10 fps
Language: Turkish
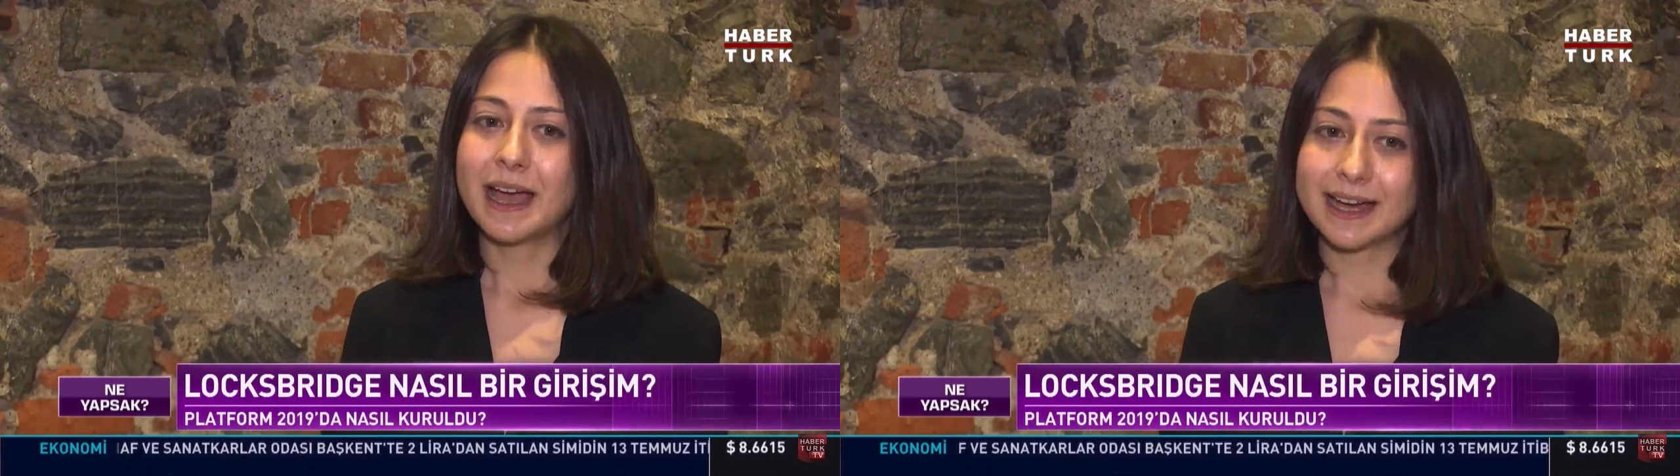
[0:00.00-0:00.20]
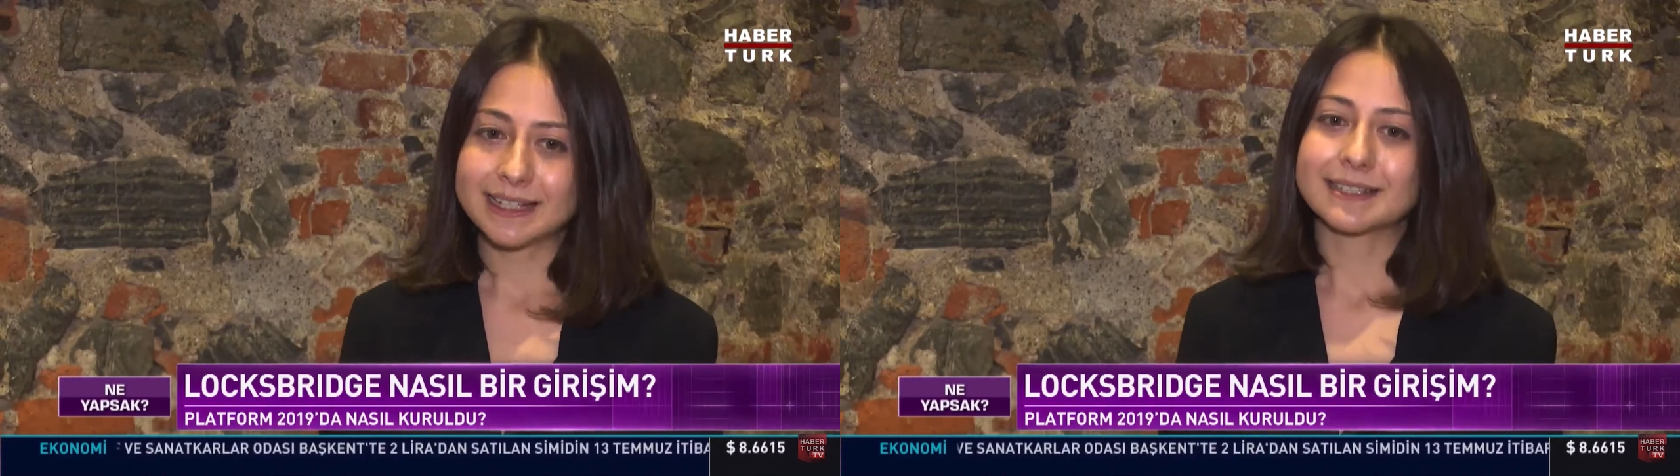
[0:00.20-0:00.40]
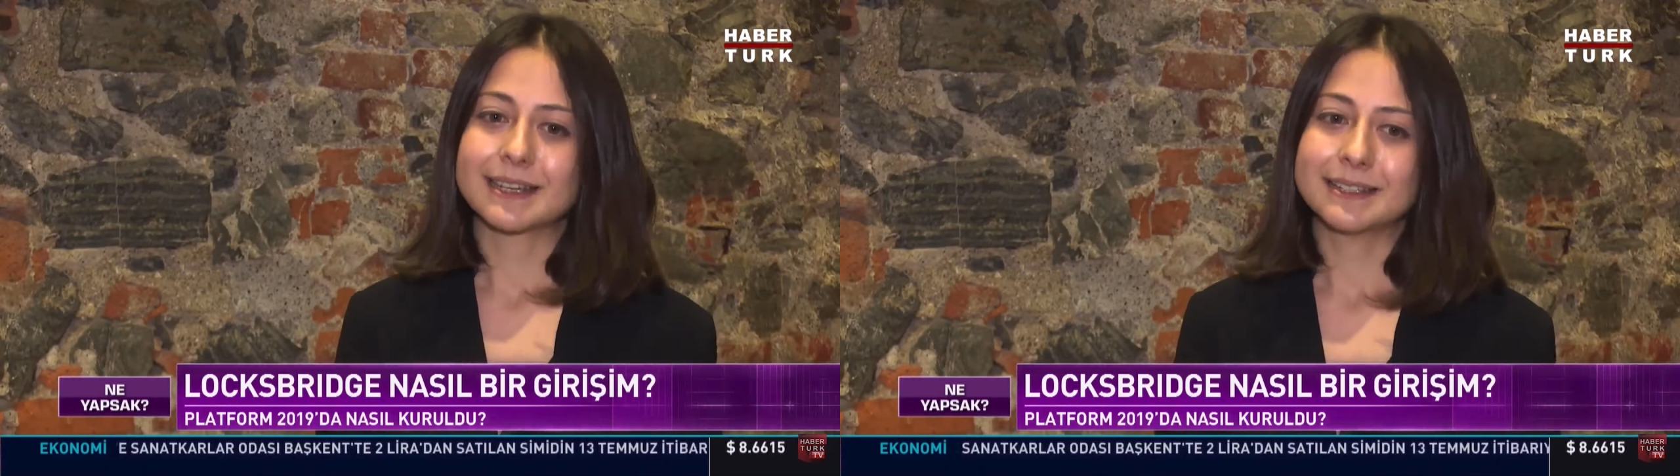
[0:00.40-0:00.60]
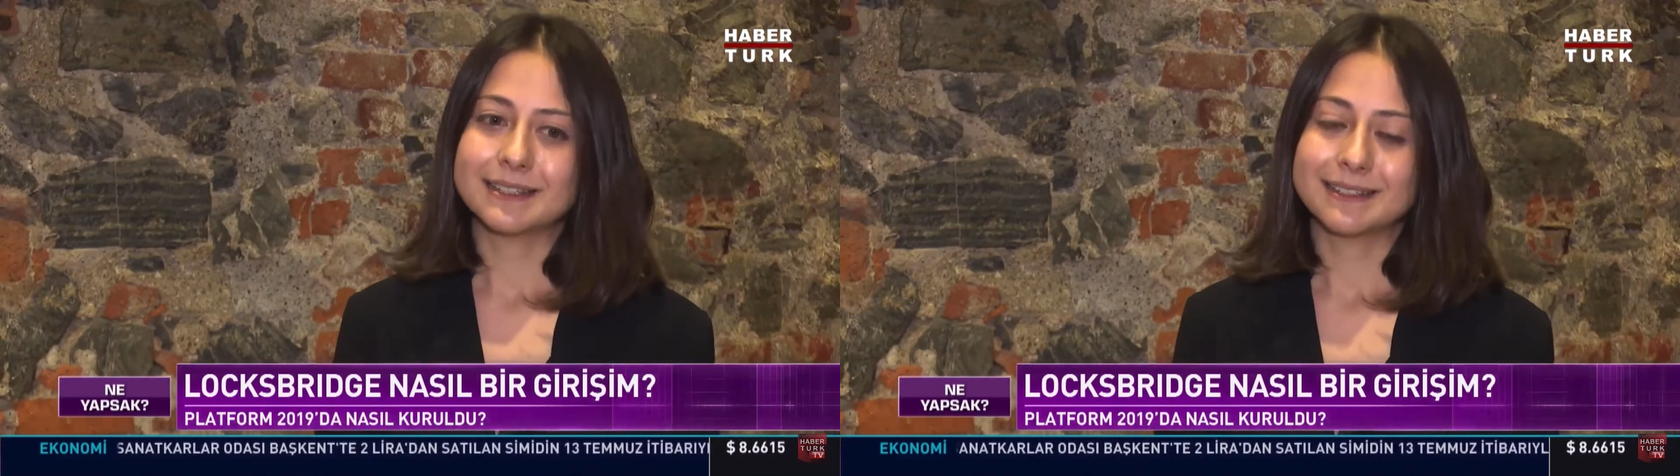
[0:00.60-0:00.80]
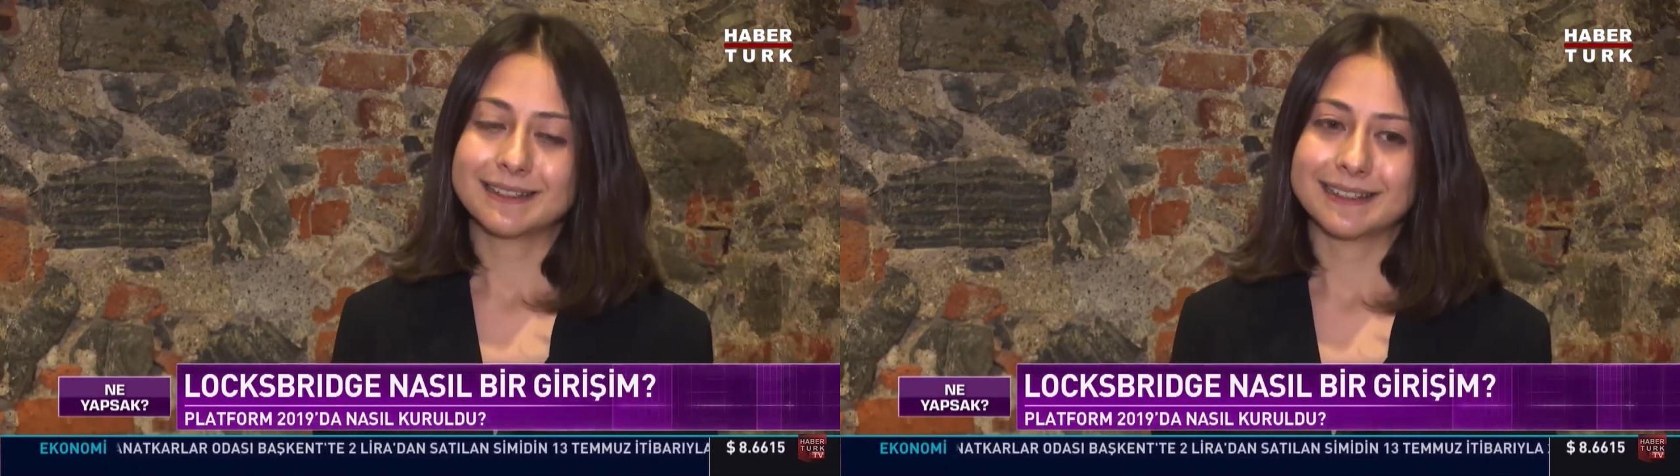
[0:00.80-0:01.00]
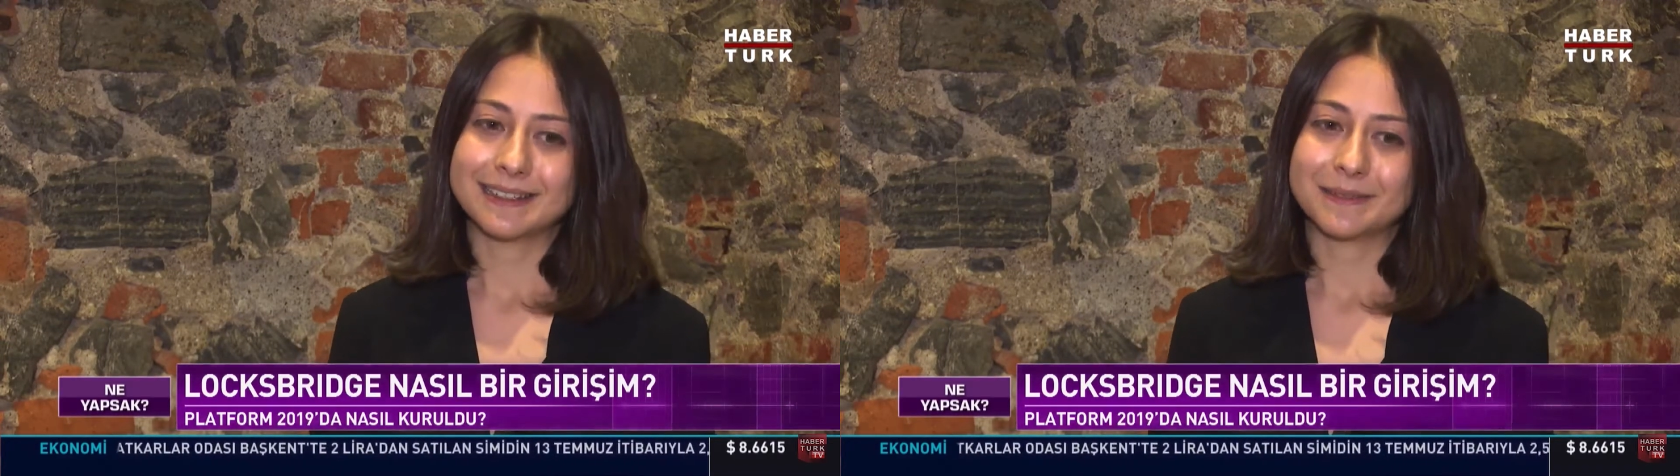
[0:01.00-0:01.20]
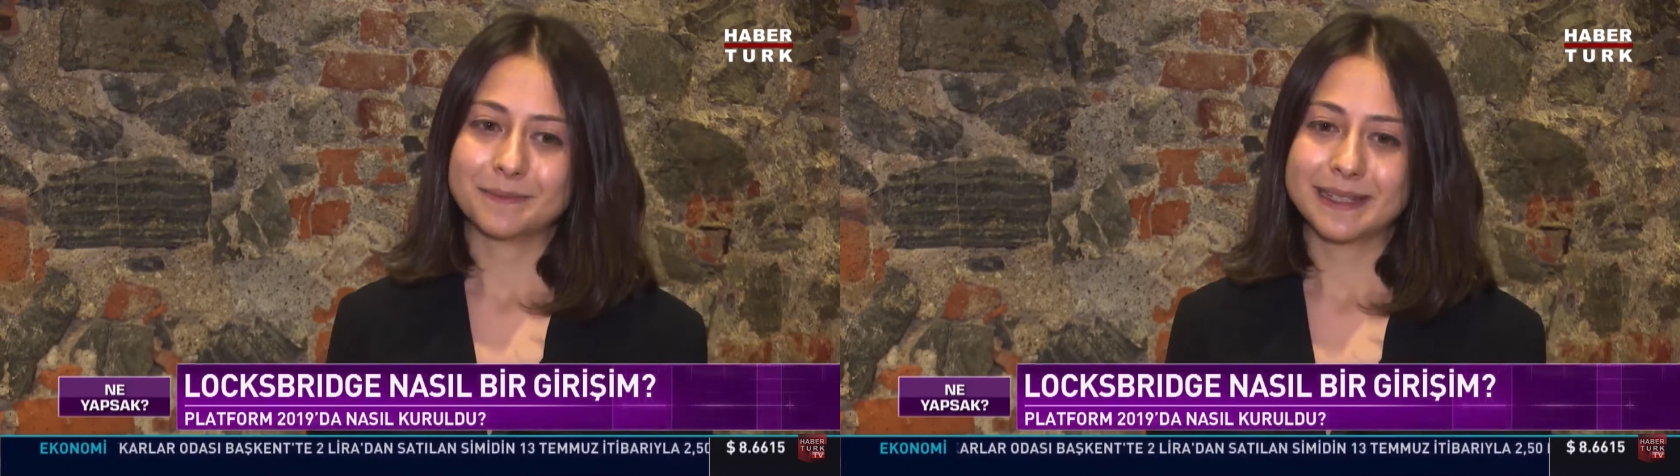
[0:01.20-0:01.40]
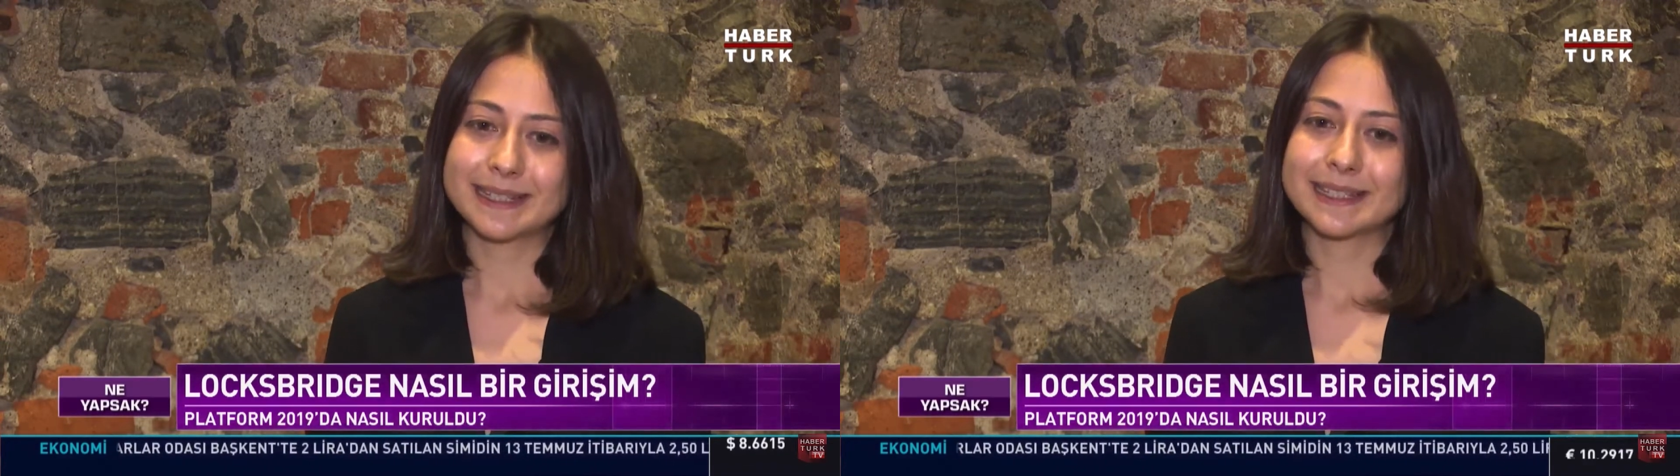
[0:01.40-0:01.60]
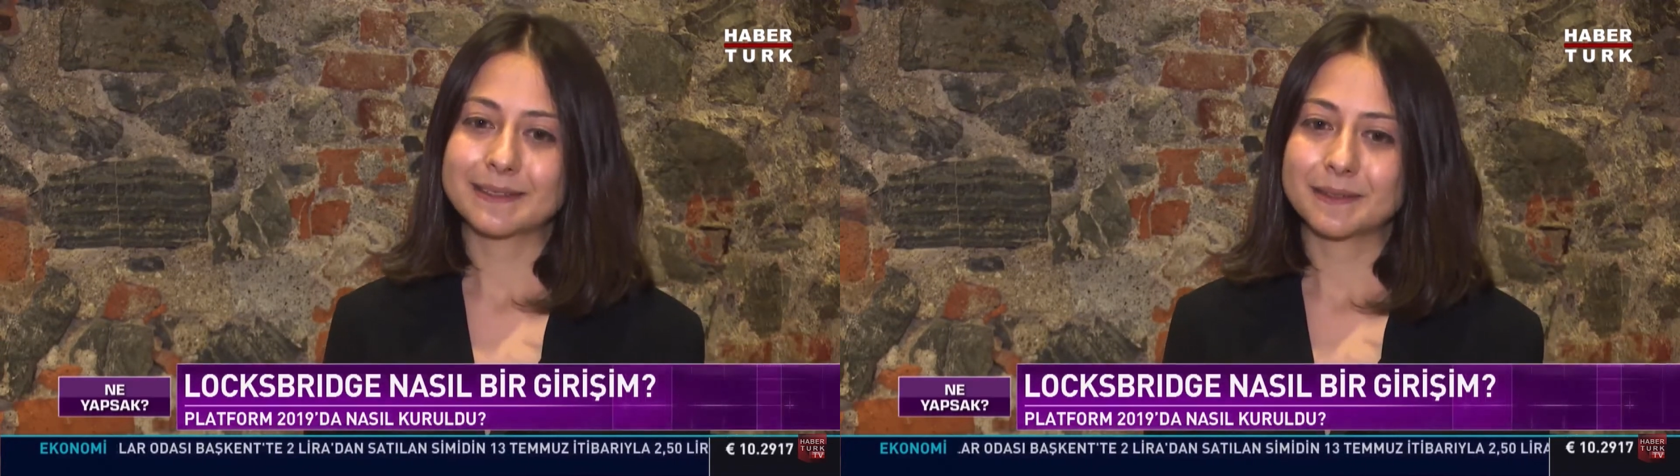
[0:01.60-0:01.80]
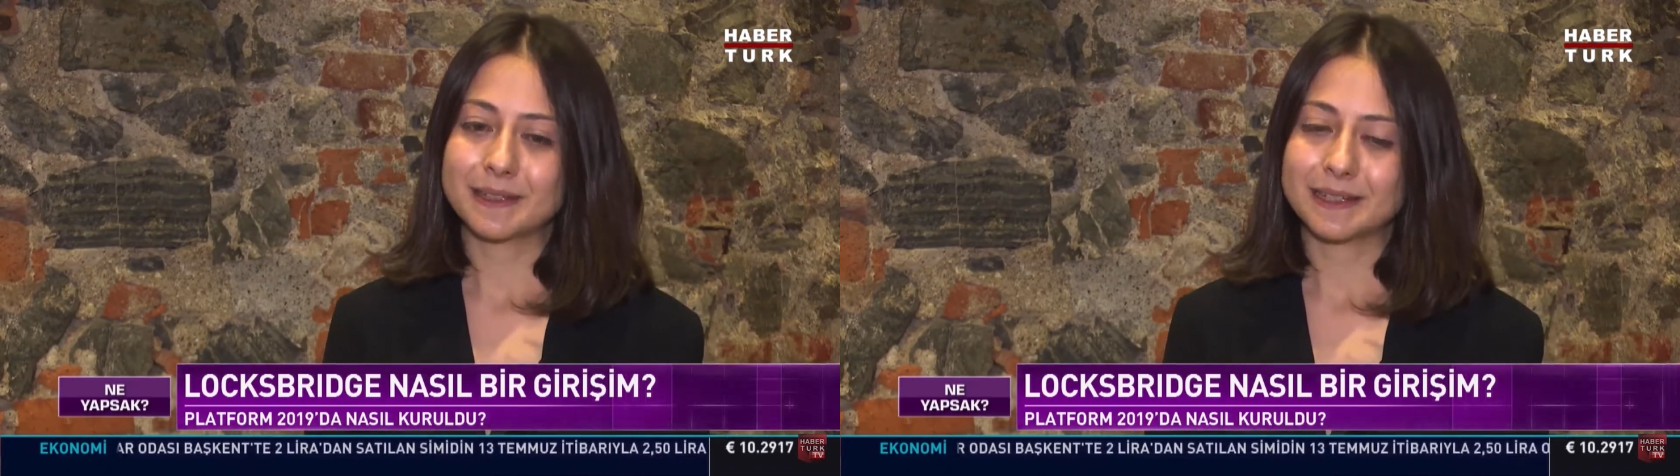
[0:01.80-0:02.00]
Ardından e, biz
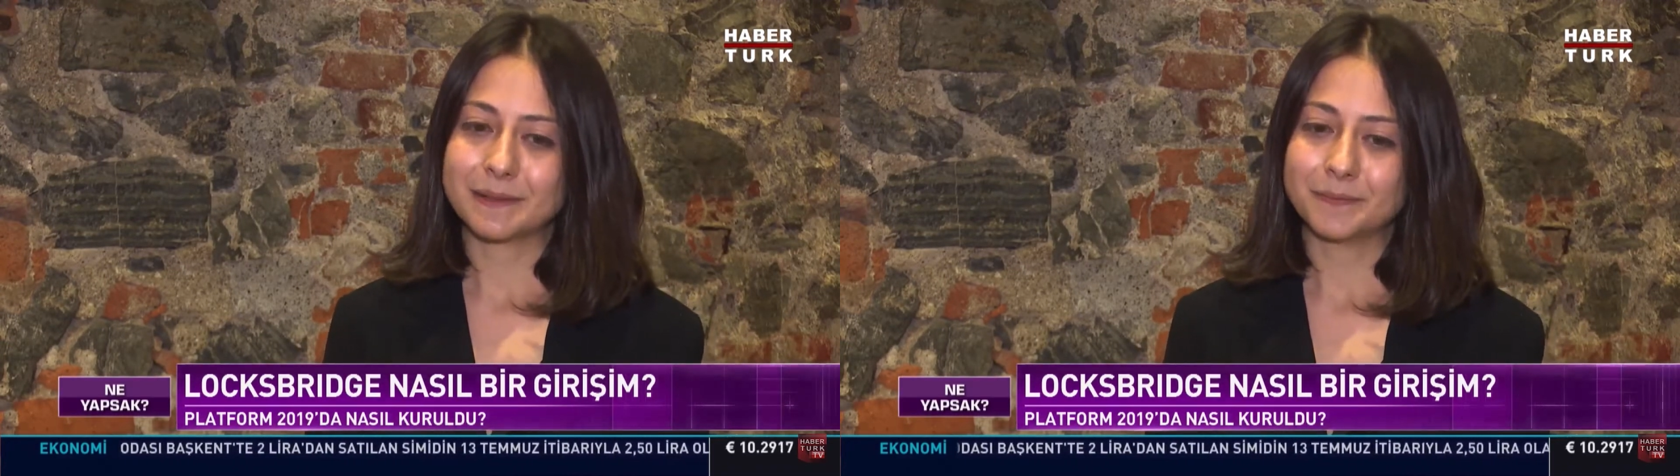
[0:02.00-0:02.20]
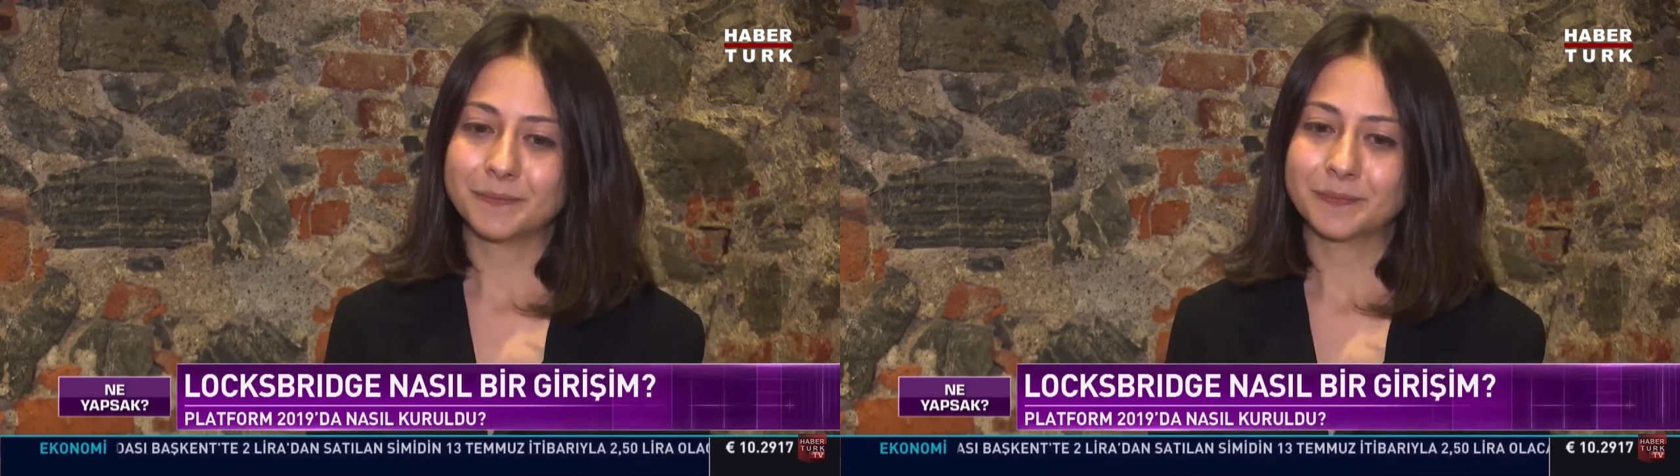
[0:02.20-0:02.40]
e,